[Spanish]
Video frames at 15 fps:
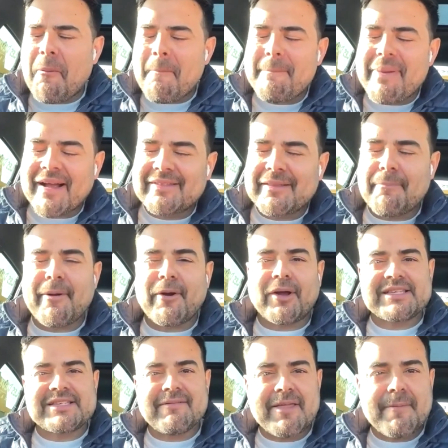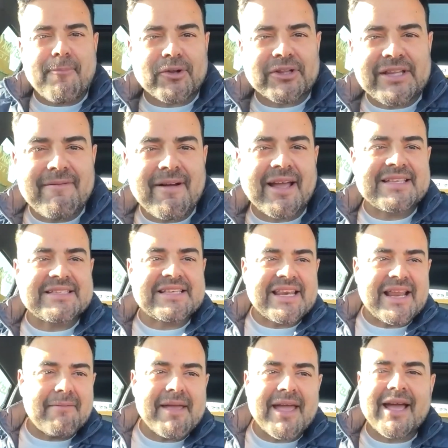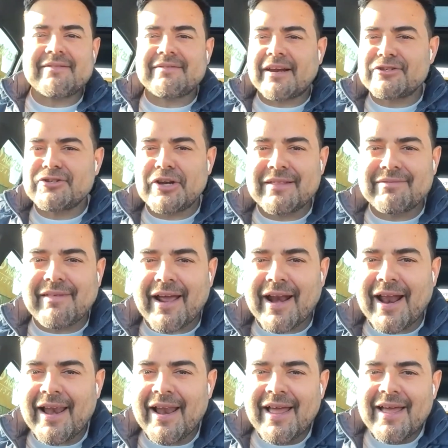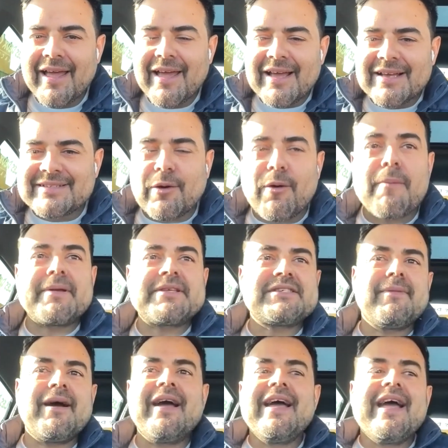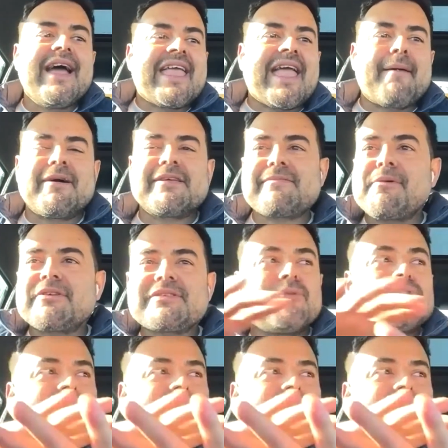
compacta pero que se ve deportiva, que es dinámica, tracción integral, está guapísima. Y además vamos a